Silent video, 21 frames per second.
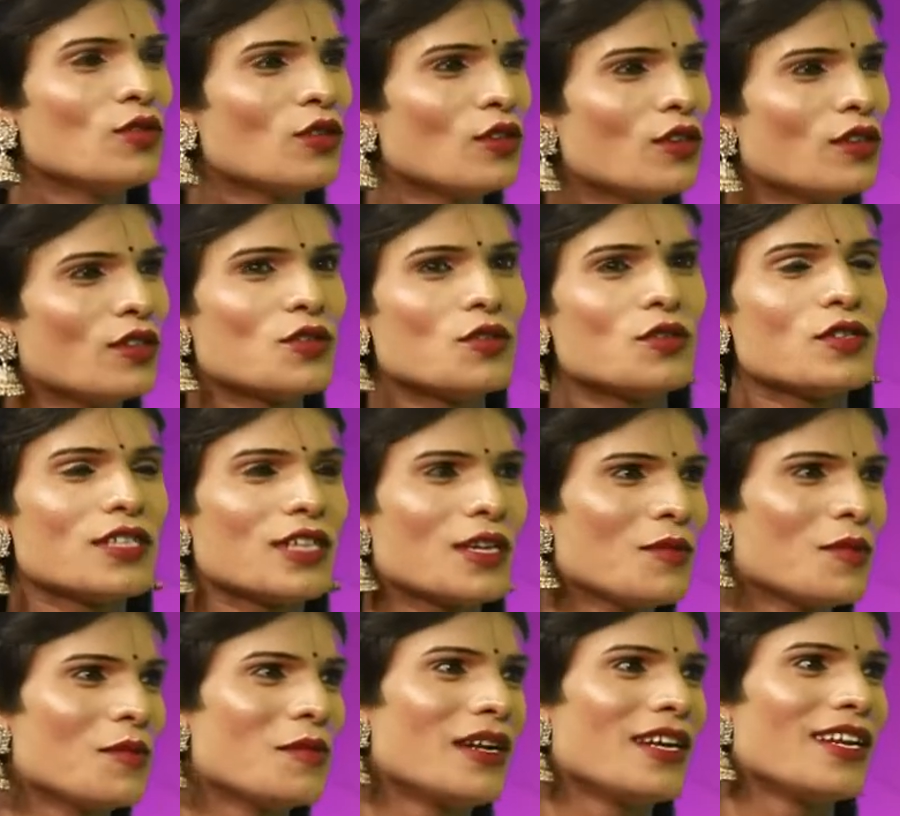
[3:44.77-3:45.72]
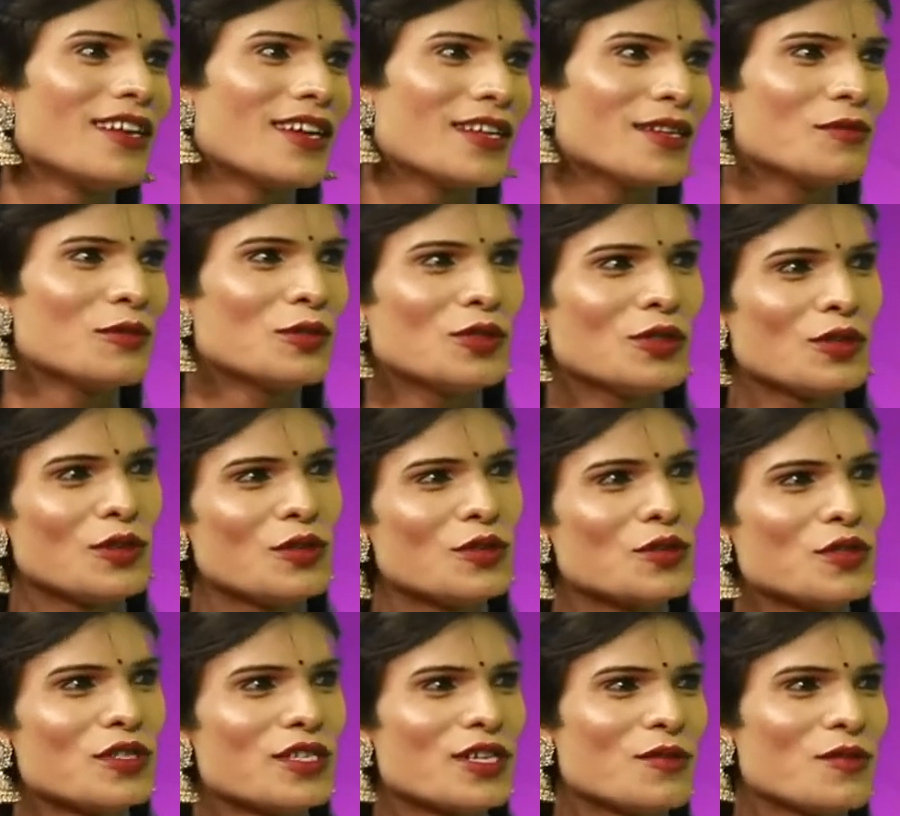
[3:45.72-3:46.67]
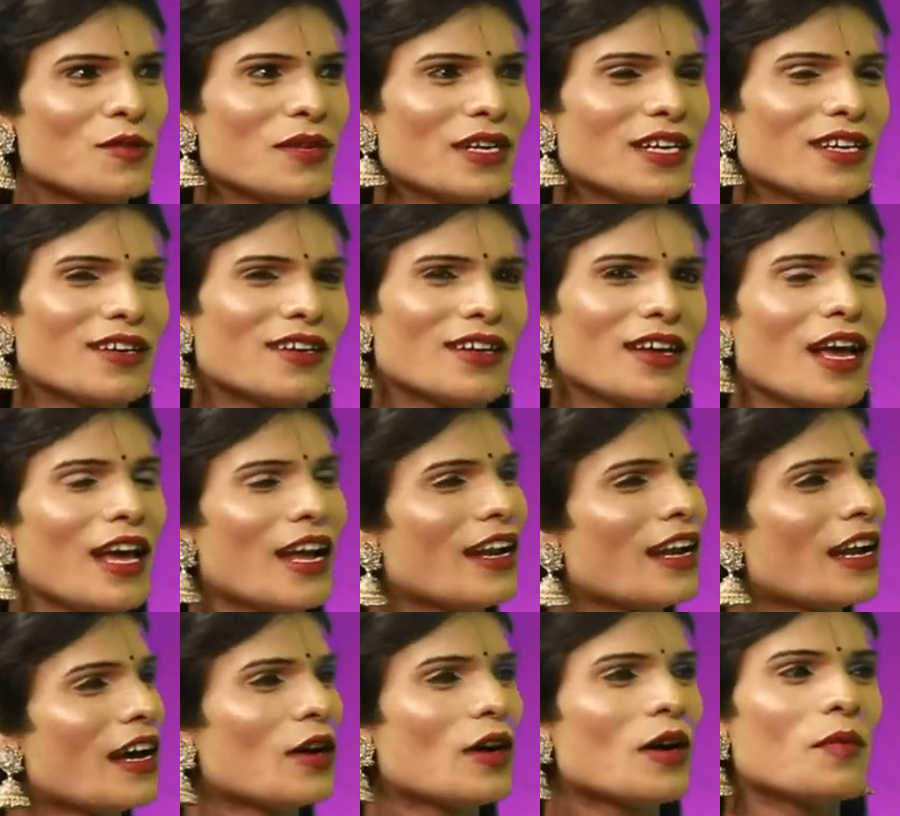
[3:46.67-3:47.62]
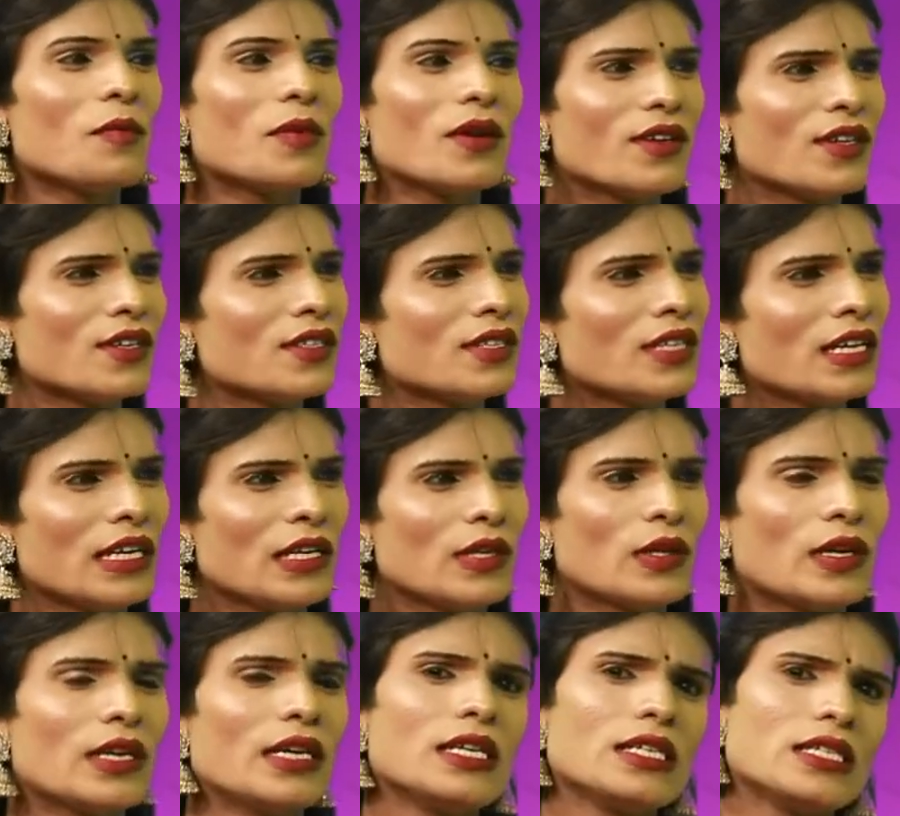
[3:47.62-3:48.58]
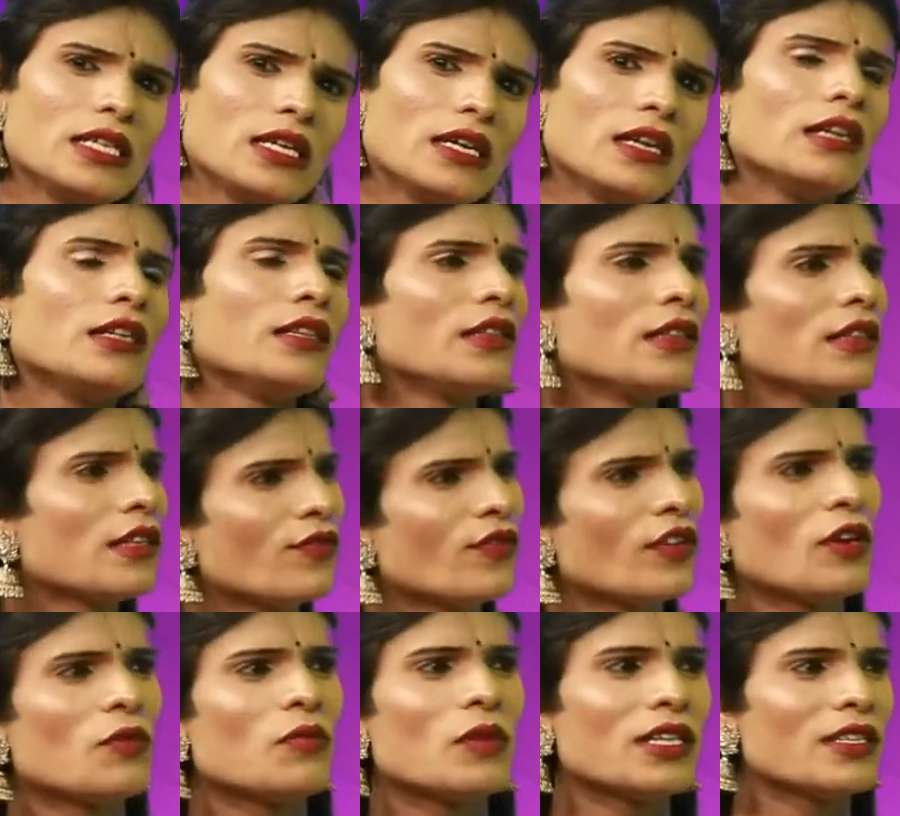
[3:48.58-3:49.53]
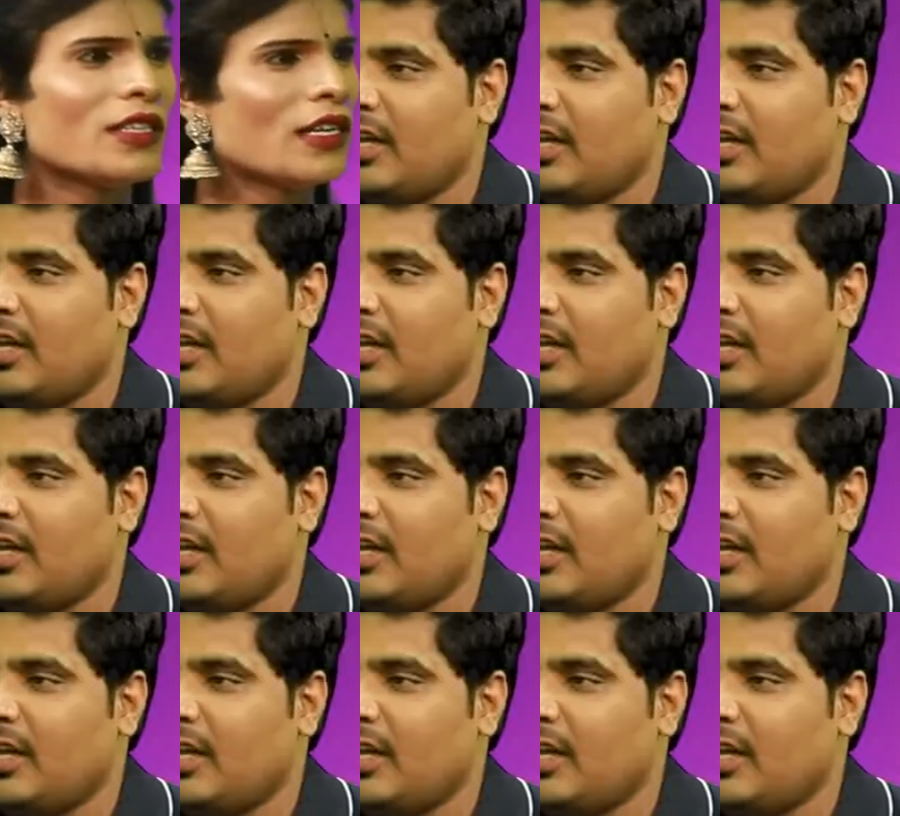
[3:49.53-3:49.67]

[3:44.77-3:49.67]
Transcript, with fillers: కూతురులో చూసాను మిమ్మల్ని కూతురులో చూసాను మిమ్మల్ని అని నాకు అప్పటి వరకు తెలియదు అంటే ఈ సీరియల్ ఇంత ఫేమ్ అని